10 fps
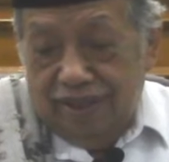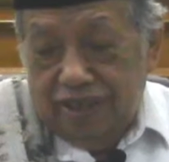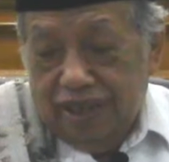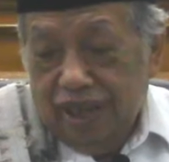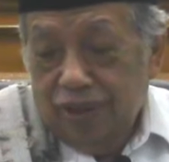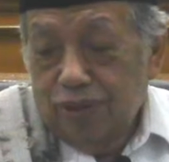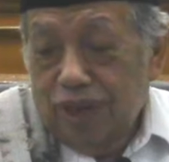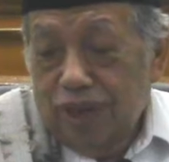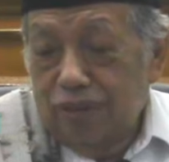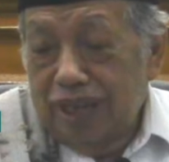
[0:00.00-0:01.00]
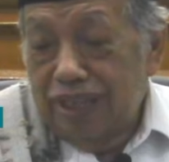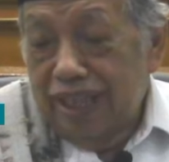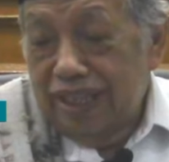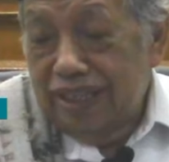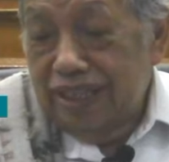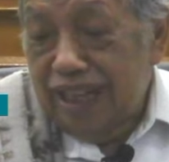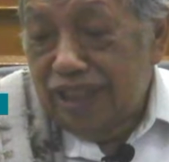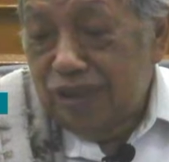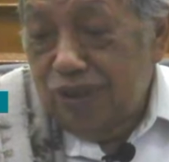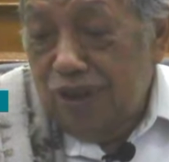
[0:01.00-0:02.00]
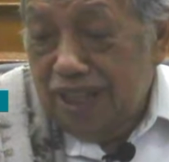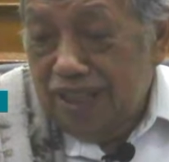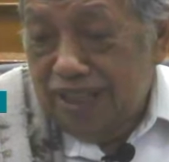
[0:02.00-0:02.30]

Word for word: dengan orang-orang yang tidak sholat.